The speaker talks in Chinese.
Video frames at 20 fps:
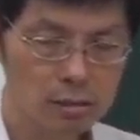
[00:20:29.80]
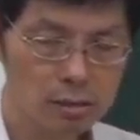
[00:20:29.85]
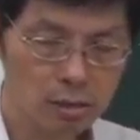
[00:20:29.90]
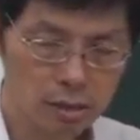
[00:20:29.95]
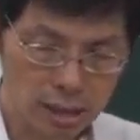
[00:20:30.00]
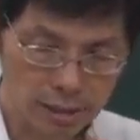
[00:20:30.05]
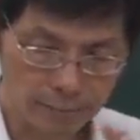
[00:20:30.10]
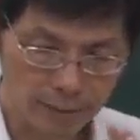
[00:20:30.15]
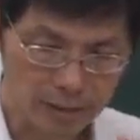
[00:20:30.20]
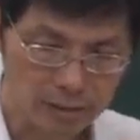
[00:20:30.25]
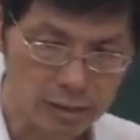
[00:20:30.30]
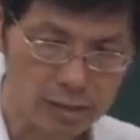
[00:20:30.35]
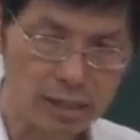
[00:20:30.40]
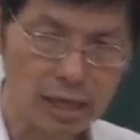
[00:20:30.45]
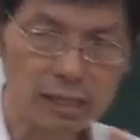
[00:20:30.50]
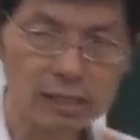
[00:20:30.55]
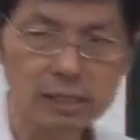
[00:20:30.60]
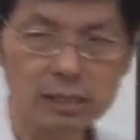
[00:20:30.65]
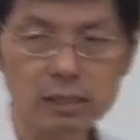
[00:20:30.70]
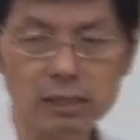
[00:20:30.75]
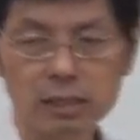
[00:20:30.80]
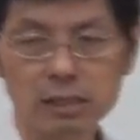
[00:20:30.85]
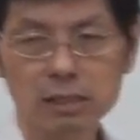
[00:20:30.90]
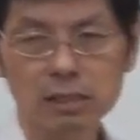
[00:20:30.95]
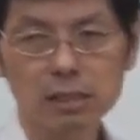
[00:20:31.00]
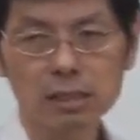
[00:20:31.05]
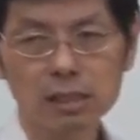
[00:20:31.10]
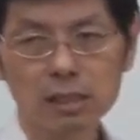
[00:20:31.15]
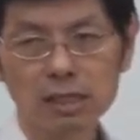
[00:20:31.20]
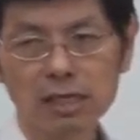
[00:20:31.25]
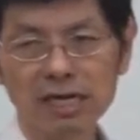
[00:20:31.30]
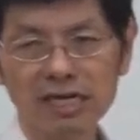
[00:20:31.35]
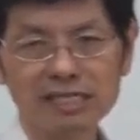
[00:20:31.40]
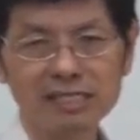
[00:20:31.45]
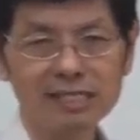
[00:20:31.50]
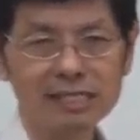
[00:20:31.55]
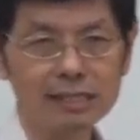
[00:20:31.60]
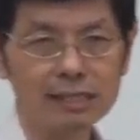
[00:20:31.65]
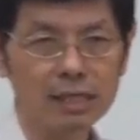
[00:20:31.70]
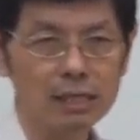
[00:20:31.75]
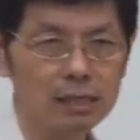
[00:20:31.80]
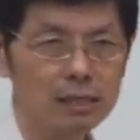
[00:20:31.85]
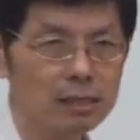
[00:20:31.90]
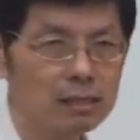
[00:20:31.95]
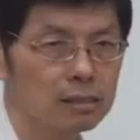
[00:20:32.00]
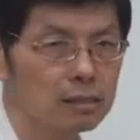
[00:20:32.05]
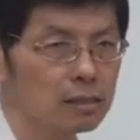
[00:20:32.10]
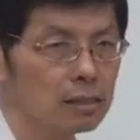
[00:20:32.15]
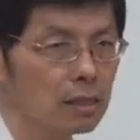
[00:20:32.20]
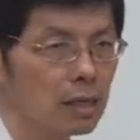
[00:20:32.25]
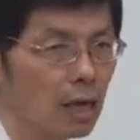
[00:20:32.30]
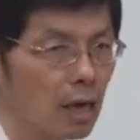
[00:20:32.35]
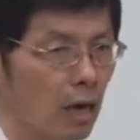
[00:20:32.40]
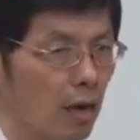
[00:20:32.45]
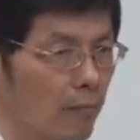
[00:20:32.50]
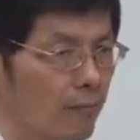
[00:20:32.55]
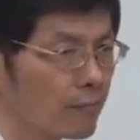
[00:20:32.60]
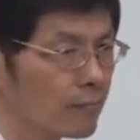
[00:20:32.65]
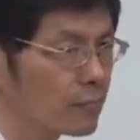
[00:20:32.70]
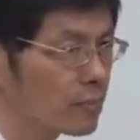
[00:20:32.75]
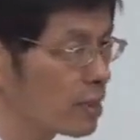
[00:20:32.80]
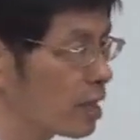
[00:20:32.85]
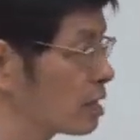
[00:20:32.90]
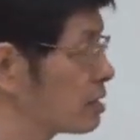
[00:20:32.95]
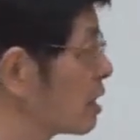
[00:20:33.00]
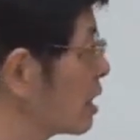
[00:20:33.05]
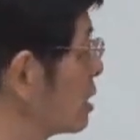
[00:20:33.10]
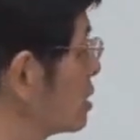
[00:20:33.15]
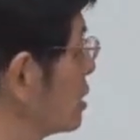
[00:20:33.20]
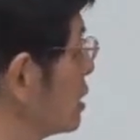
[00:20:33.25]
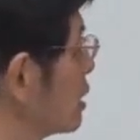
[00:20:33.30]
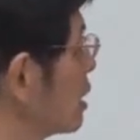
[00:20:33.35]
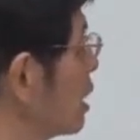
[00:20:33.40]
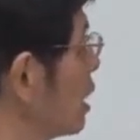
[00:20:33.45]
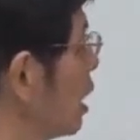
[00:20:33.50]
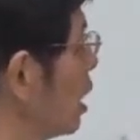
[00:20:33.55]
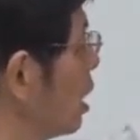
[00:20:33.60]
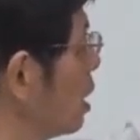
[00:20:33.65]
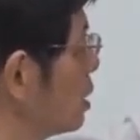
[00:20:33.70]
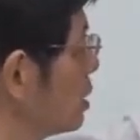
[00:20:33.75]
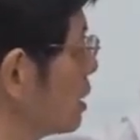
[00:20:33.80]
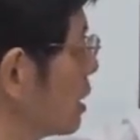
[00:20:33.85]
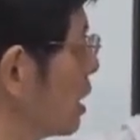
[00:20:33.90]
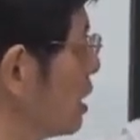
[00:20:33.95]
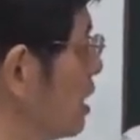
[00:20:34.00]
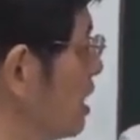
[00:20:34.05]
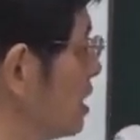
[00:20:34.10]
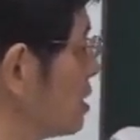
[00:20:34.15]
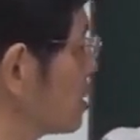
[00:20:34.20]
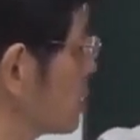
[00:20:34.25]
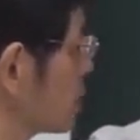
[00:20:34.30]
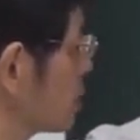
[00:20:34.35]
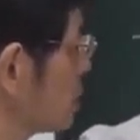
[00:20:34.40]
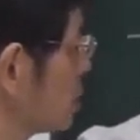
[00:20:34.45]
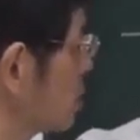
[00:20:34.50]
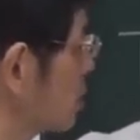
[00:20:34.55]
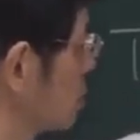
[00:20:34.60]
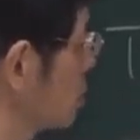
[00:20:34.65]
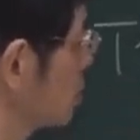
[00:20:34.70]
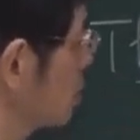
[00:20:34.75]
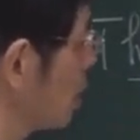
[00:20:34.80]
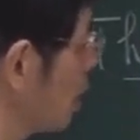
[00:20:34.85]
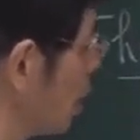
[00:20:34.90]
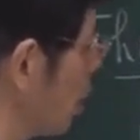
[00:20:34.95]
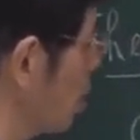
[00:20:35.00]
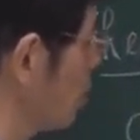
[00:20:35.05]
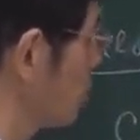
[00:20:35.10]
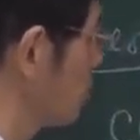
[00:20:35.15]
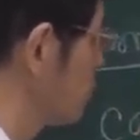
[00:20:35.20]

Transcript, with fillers: 都可以保证它是可积的，啊，那这个是一个一个例子，啊，